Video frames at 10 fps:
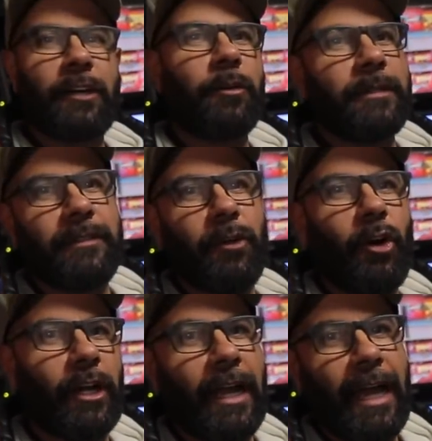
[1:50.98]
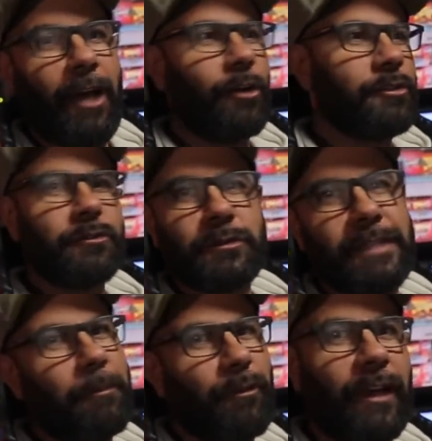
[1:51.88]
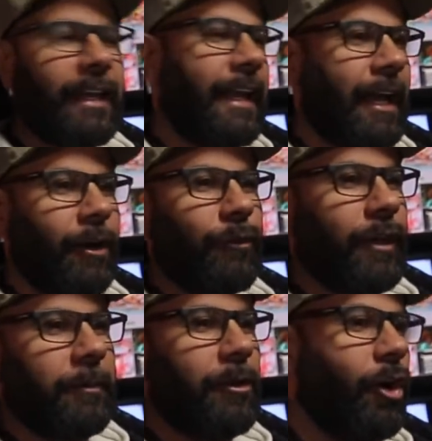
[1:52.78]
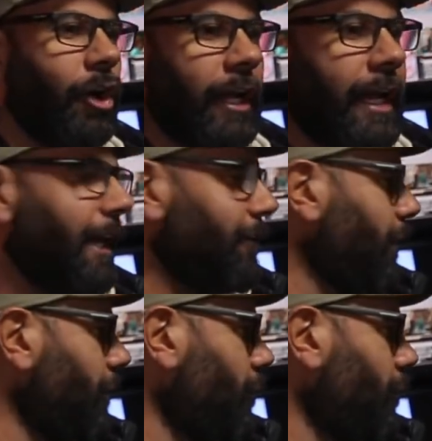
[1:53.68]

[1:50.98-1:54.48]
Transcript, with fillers: começa a enrolar, ou não sabe falar, ou fala meio enrolado, aí eu